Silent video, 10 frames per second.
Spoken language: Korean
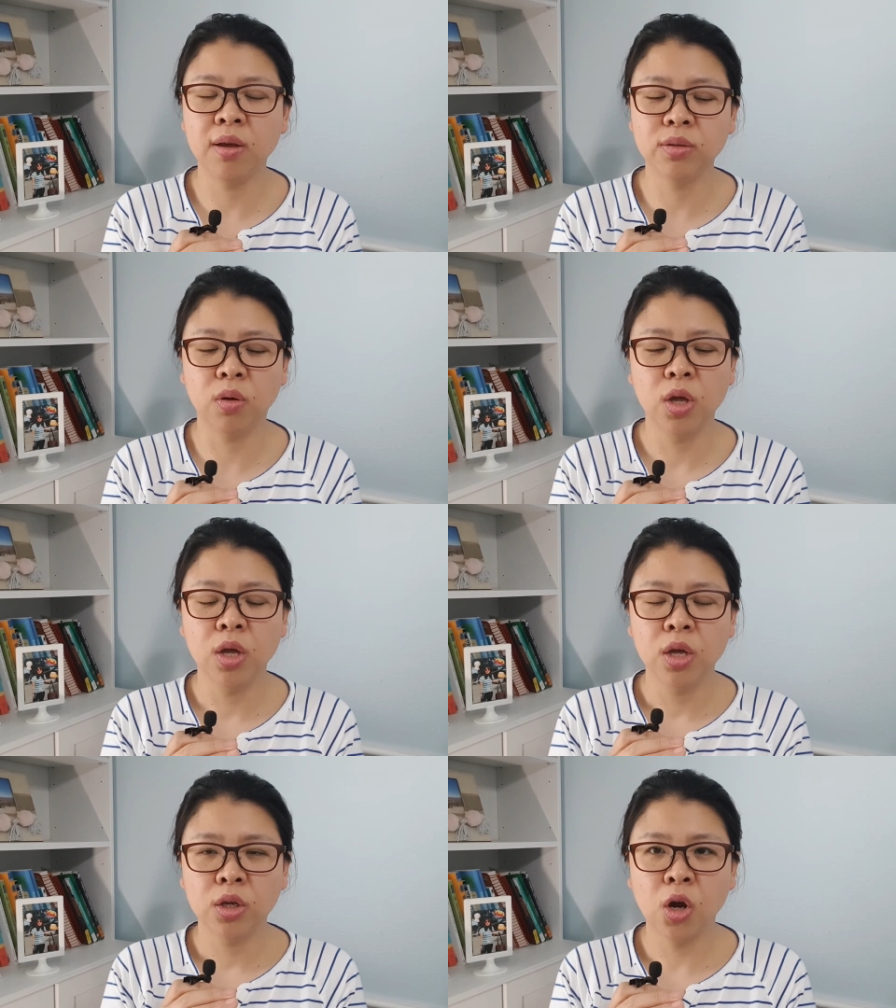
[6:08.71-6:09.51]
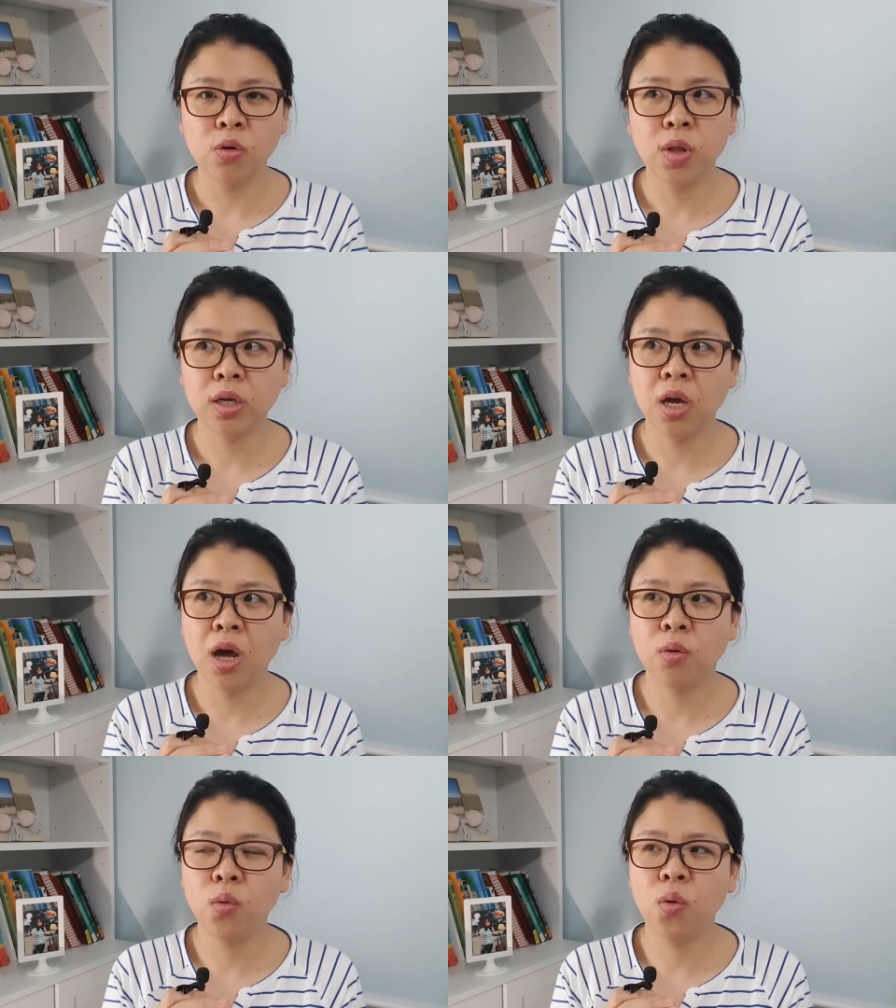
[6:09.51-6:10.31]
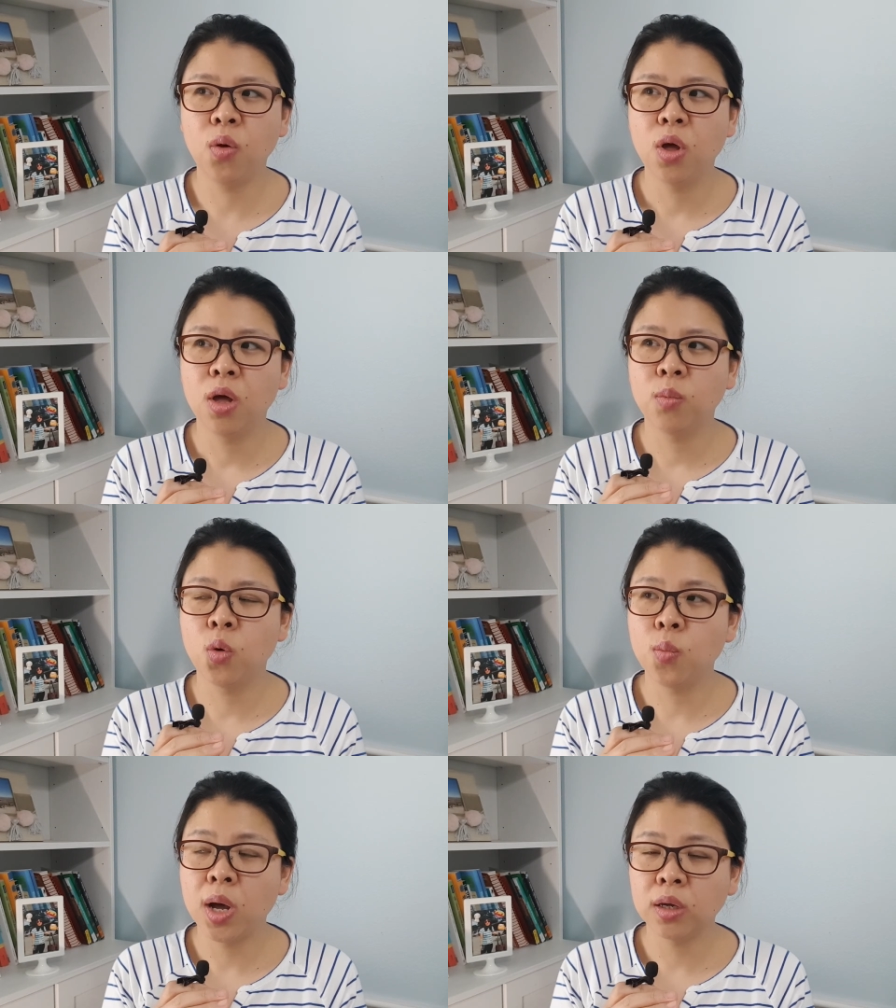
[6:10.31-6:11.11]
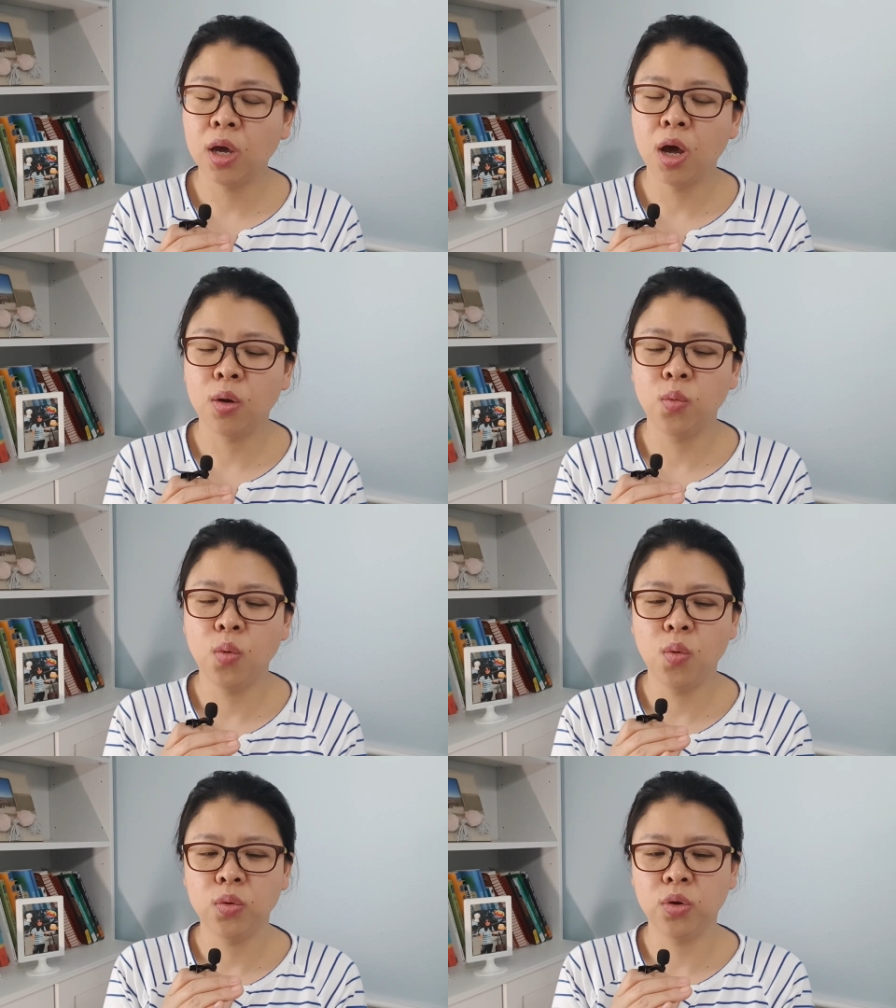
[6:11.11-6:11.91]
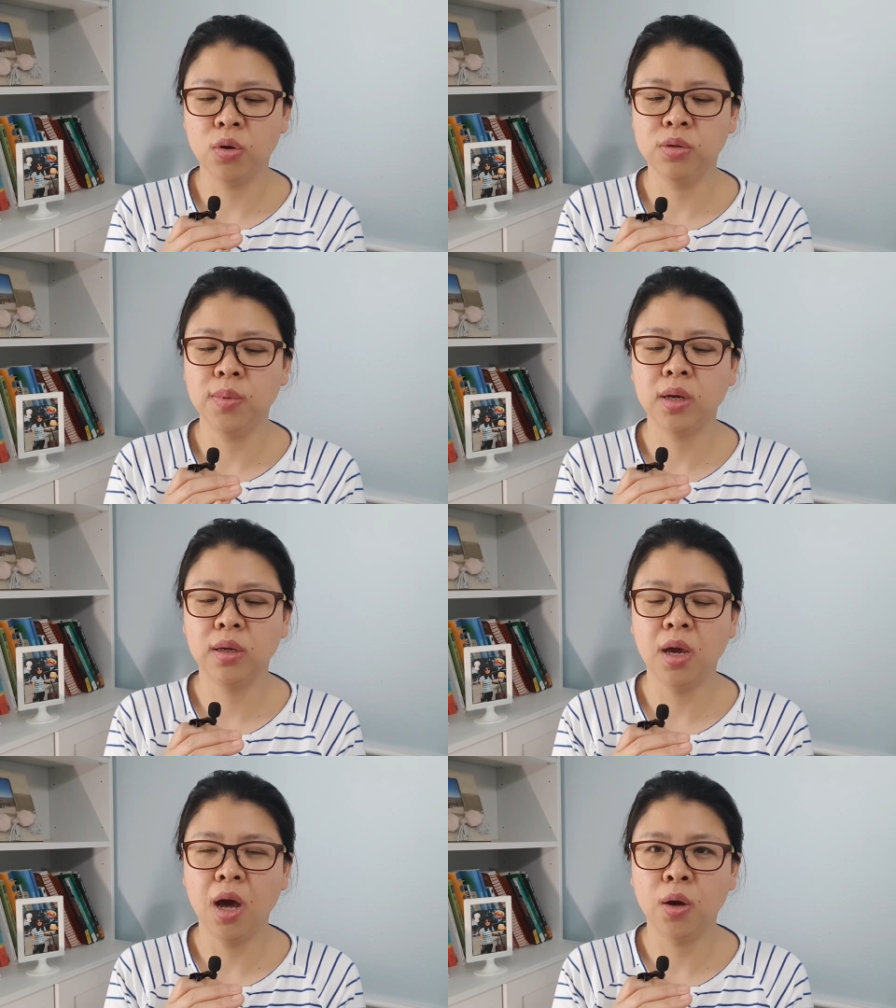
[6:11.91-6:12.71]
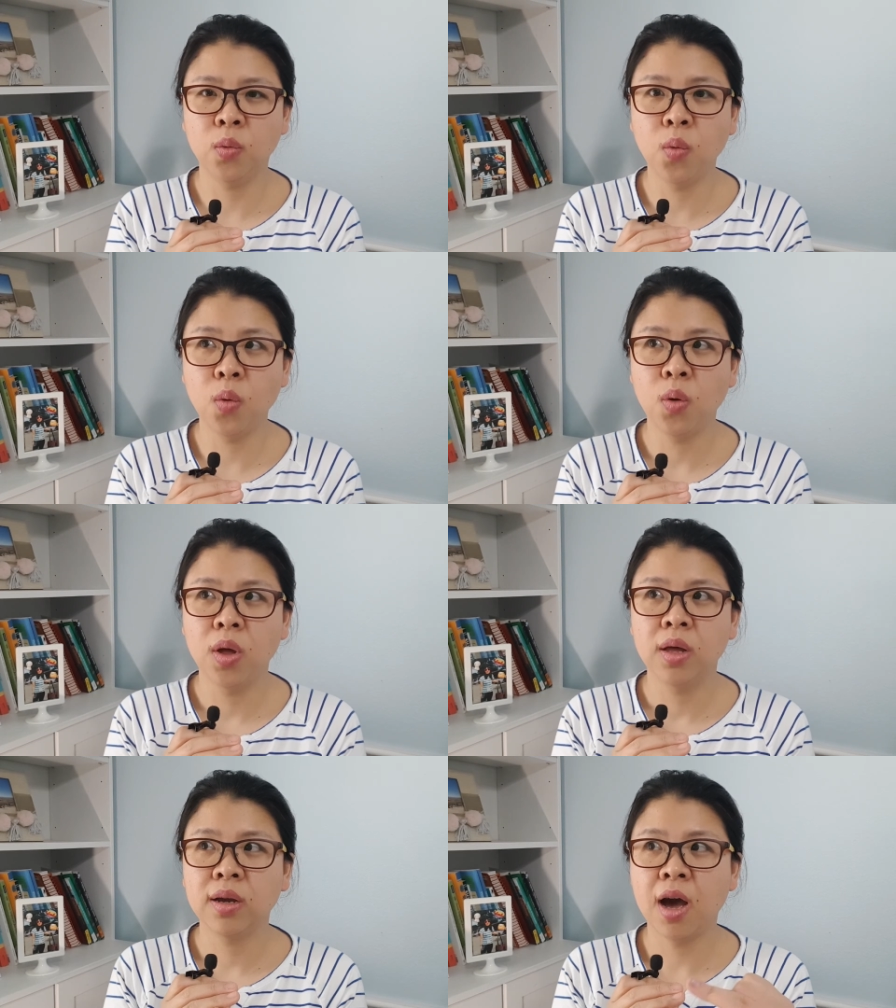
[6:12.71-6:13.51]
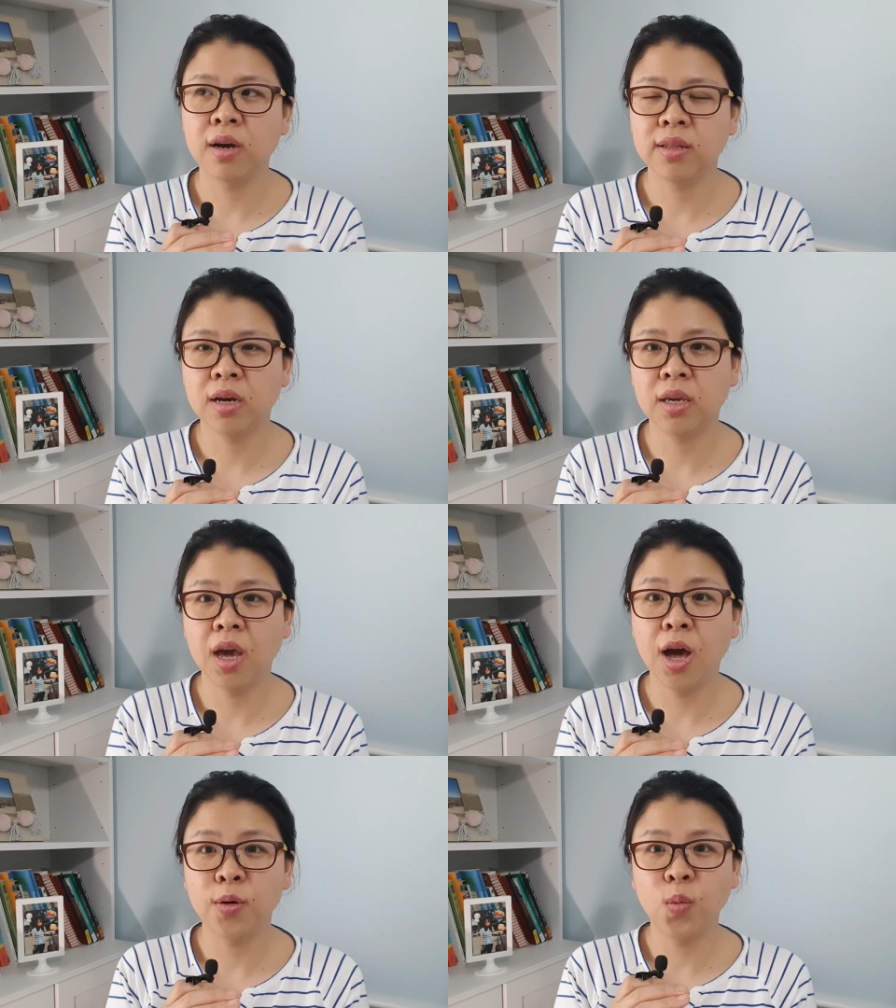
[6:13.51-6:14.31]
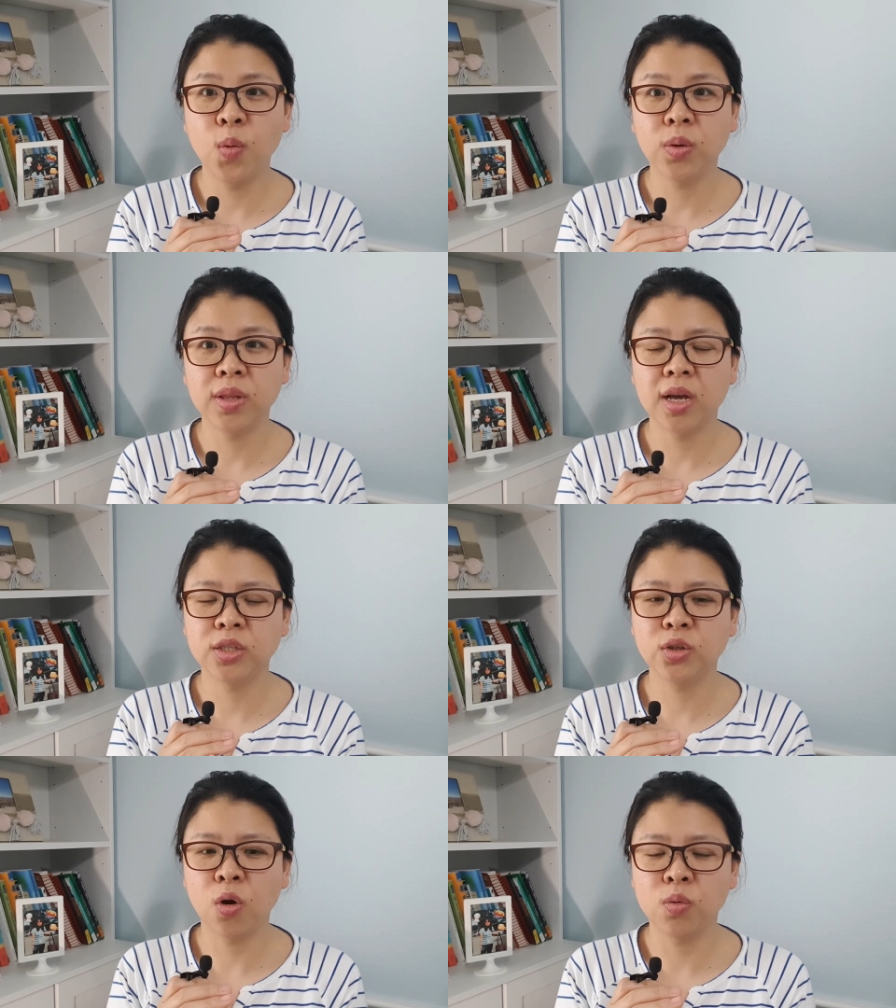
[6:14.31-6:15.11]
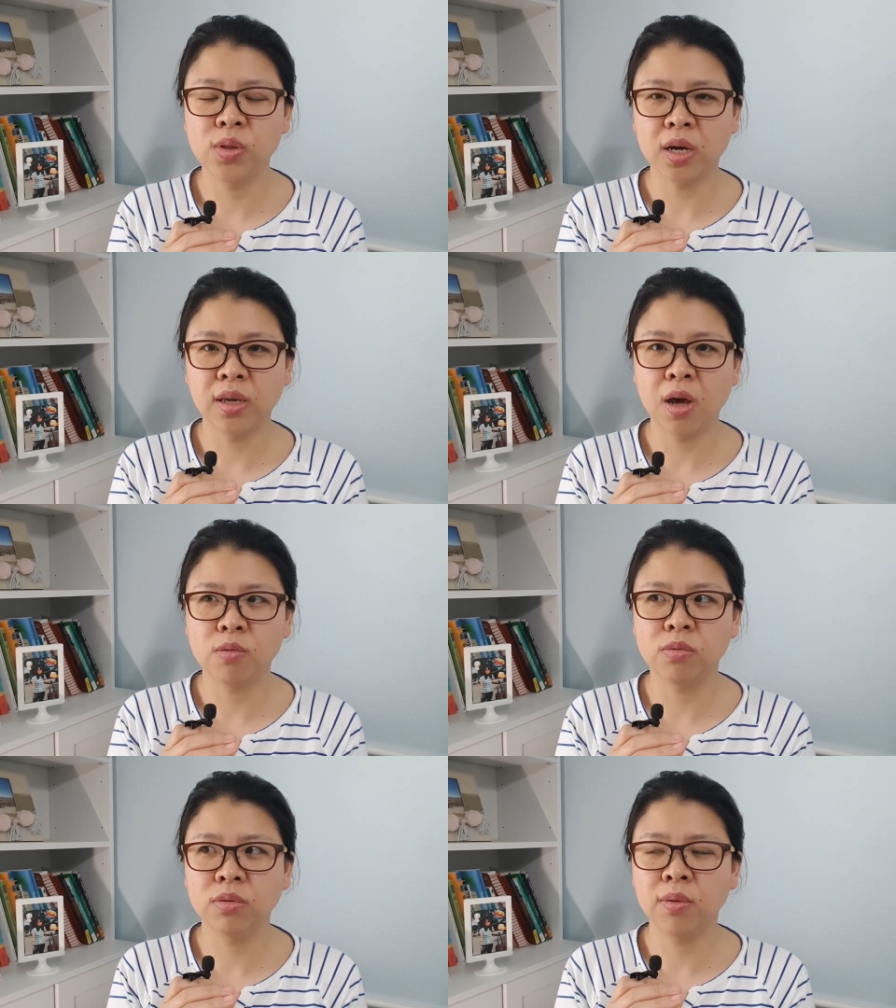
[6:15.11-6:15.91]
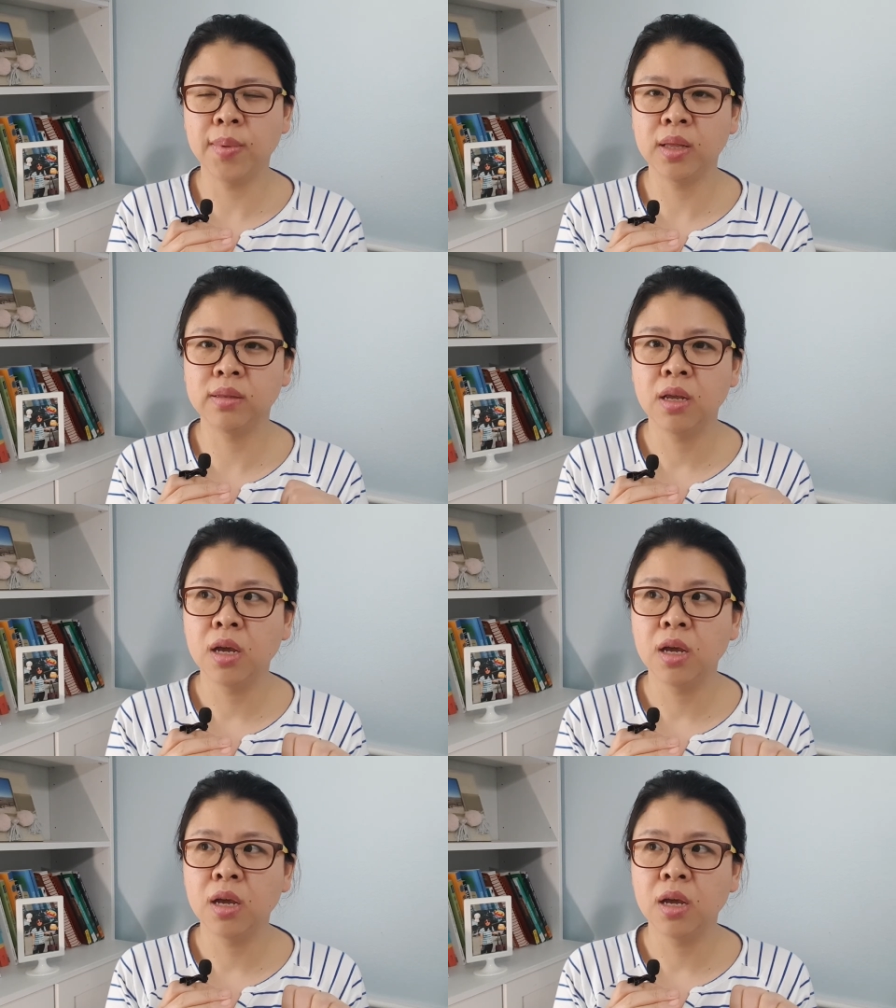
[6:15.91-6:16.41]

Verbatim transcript: 그래서 겨울 학기 하고 봄 학기 하고 여름 학기 하고 가을 악기하고 다시 겨울 악기하고 그래서만